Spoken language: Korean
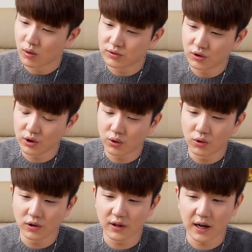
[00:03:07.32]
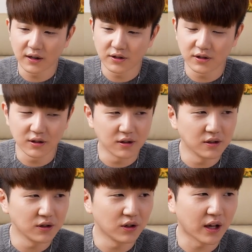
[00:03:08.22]
목소리 톤이
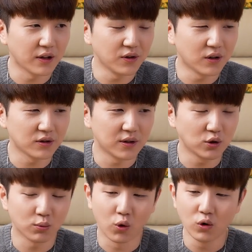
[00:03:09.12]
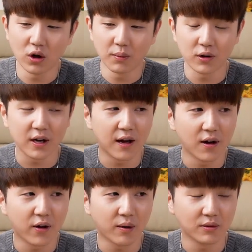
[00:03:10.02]
낮은 건 아닌 것 같은데 좀
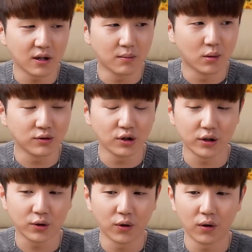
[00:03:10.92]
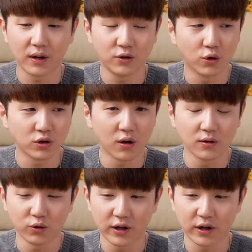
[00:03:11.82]
올려볼까요? 여러분들 목소리 톤 한 요정도